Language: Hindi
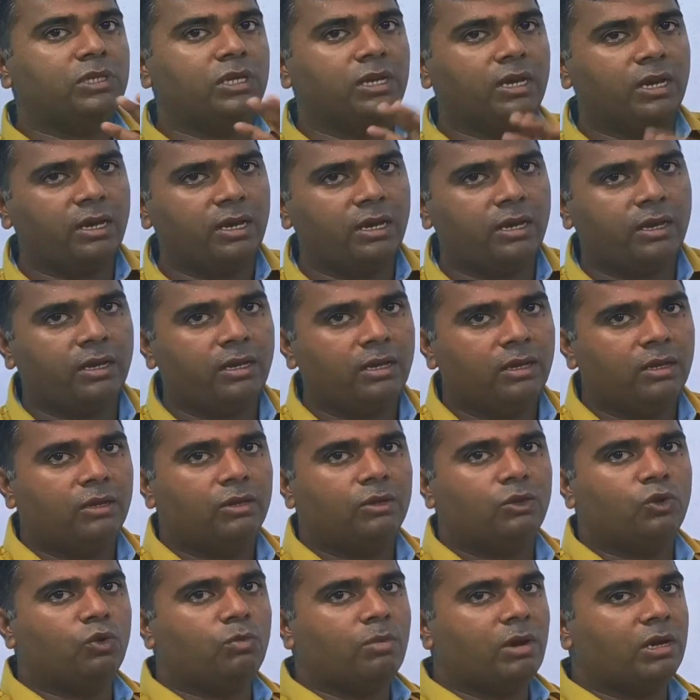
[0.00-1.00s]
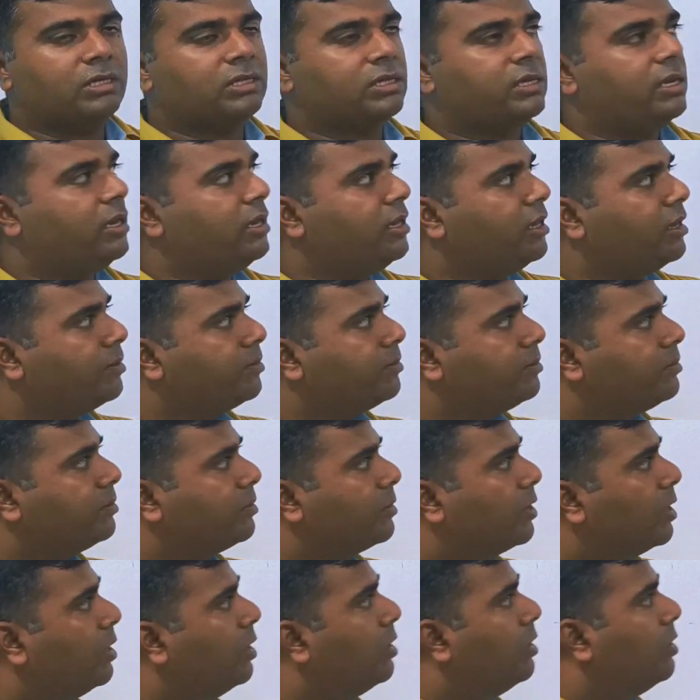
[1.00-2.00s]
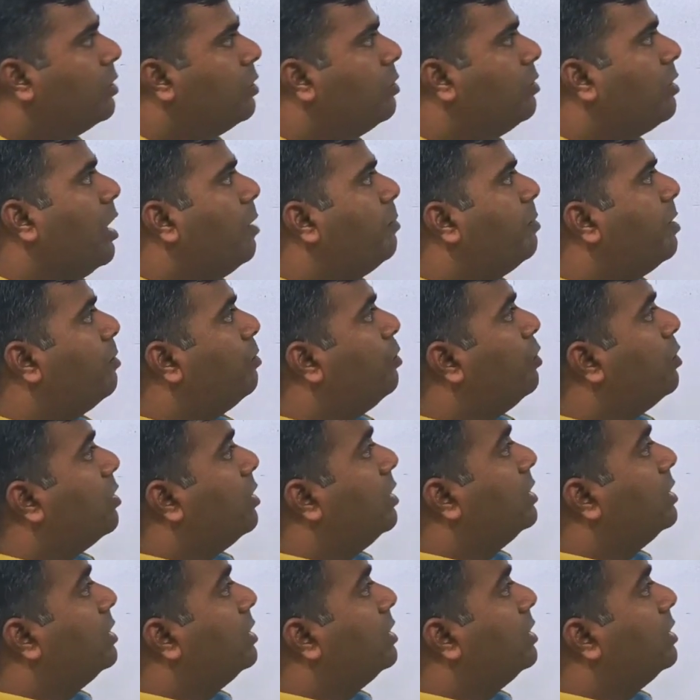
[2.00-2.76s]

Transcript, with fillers: पूछे गए हैं दो मार्क्स के लिए तो यहाँ पे हम